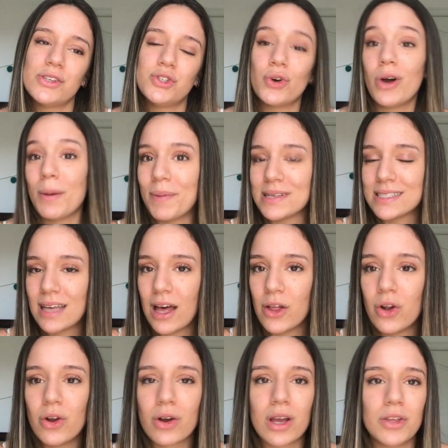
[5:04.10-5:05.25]
yo he
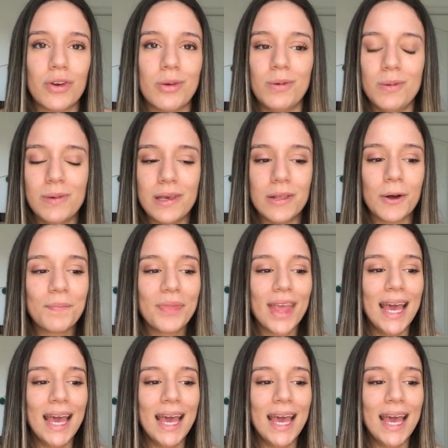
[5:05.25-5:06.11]
pasado, lo que yo he vivido.